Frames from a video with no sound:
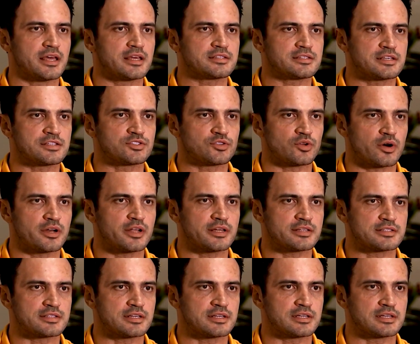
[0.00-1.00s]
E essa história,
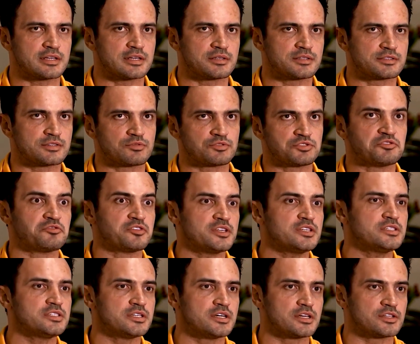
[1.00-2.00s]
essa são de
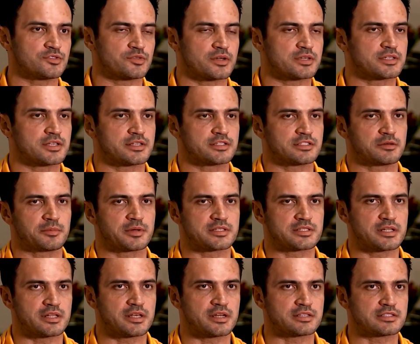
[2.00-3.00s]
20 anos com a seleção
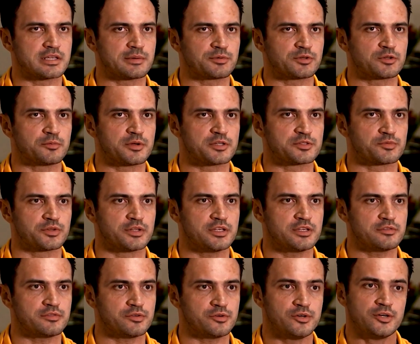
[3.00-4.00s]
brasileira, sempre do mesmo
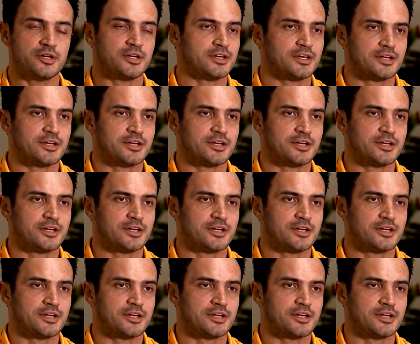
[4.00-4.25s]
nível.